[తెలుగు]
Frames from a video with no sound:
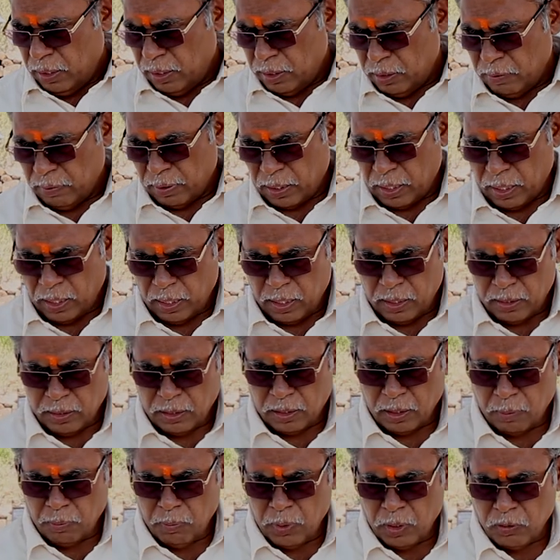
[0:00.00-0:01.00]
ఇది ఒక
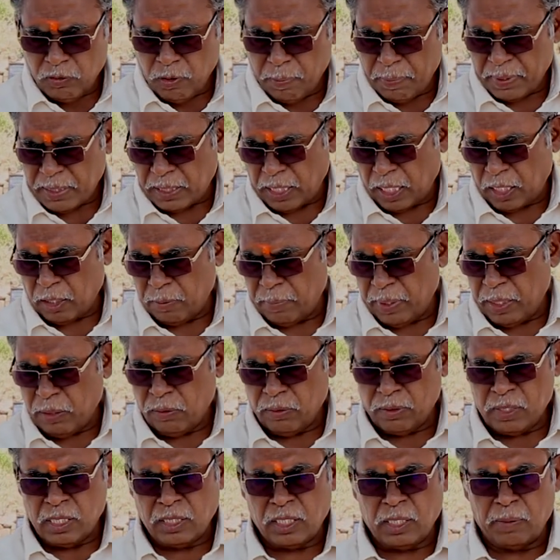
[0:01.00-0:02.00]
జంబూ ద్వీప చక్రం
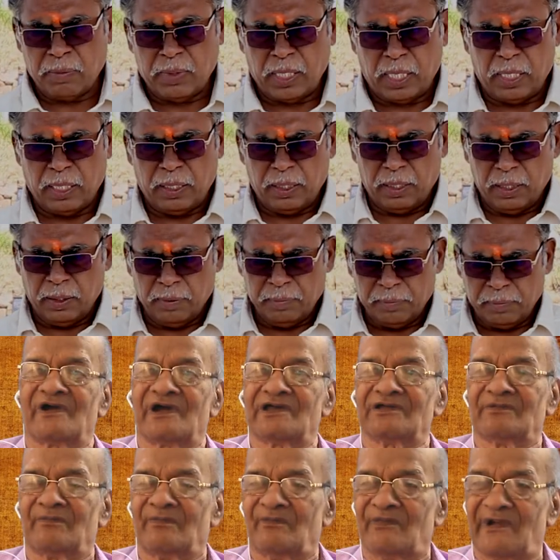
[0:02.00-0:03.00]
అని గుర్తించడం జరిగింది ఒక
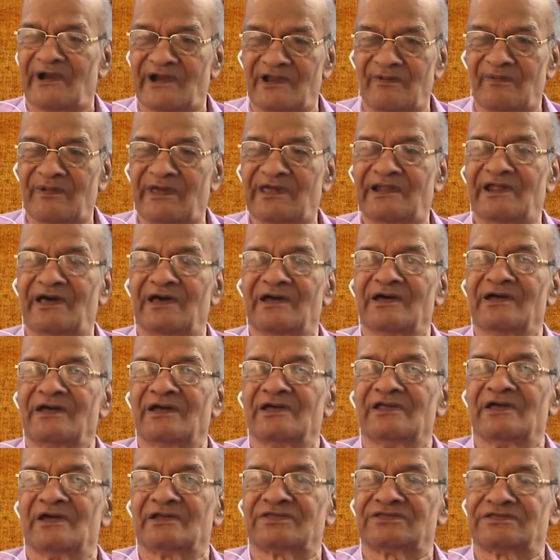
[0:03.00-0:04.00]
బండపైన
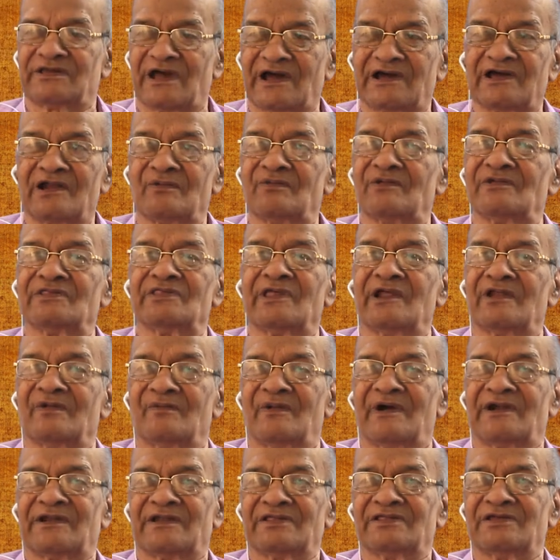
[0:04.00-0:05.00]
చక్రం
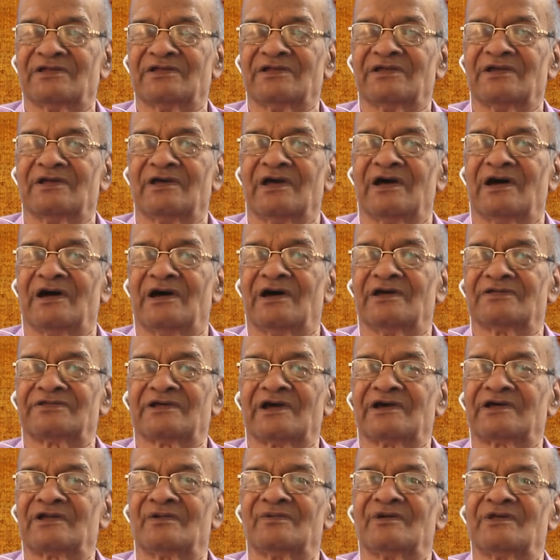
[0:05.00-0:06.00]
ఉందన్నమాట అది ఆ
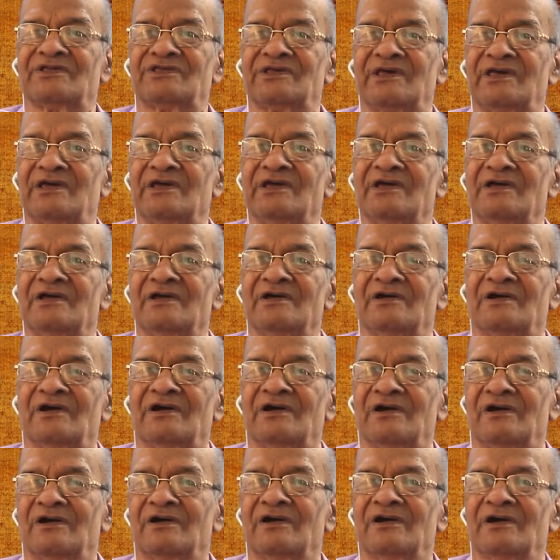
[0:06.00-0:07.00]
చక్రం వచ్చి
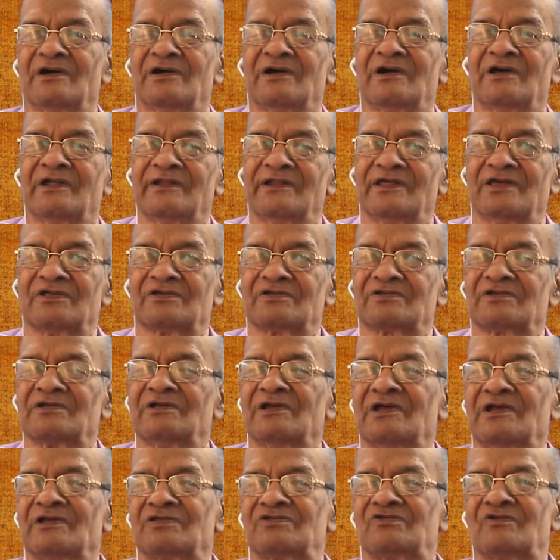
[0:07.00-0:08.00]
అన్ని
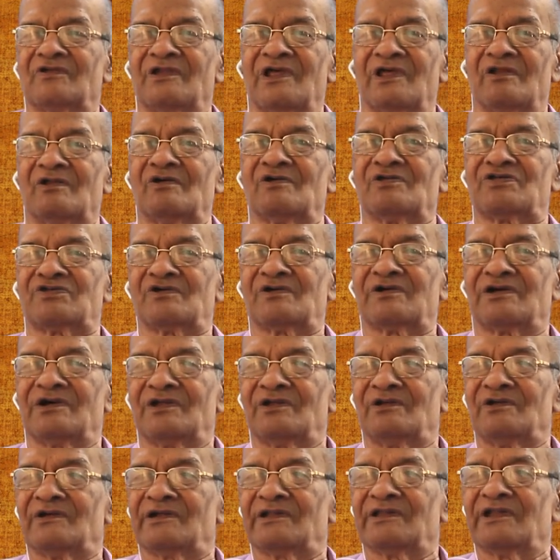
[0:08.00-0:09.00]
సున్నలు
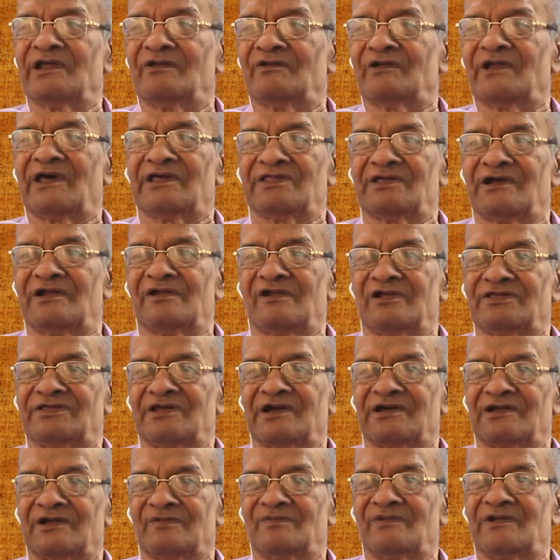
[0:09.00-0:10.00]
చుక్కలు అన్నీ ఉన్నాయి దాంట్లో
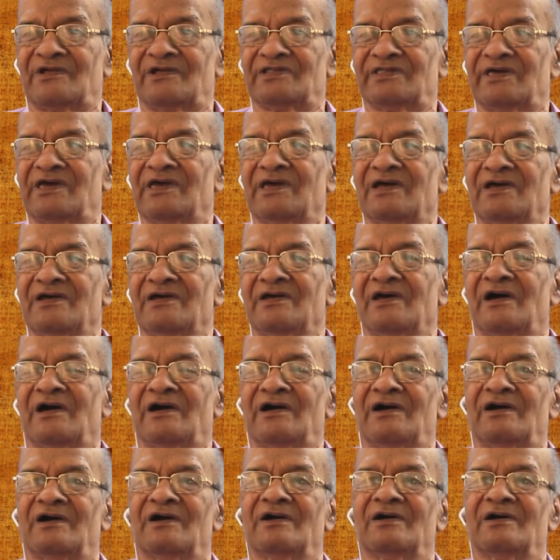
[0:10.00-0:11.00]
చక్రము అది
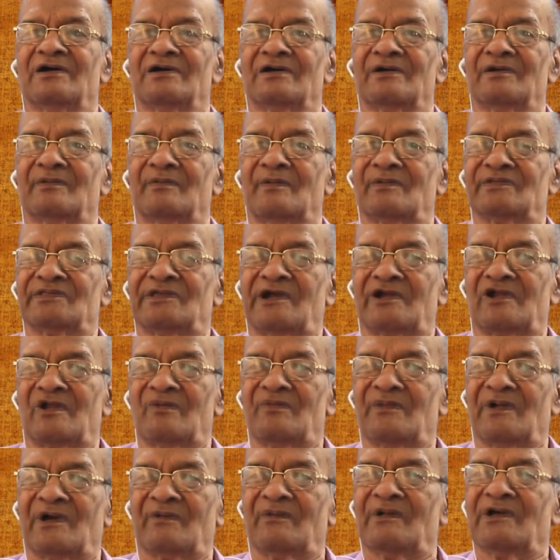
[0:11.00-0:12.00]

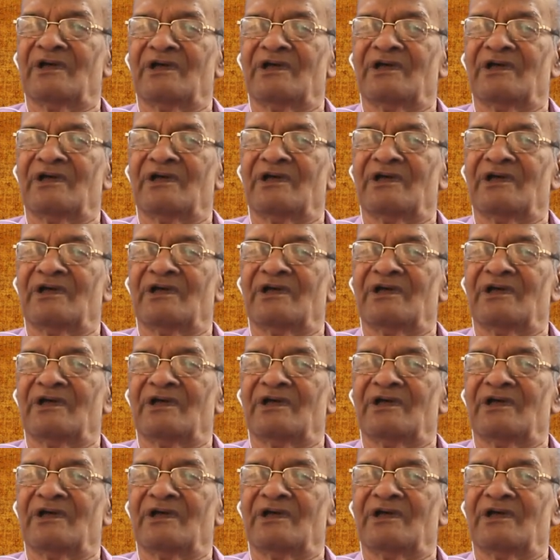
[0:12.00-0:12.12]
దాంట్లో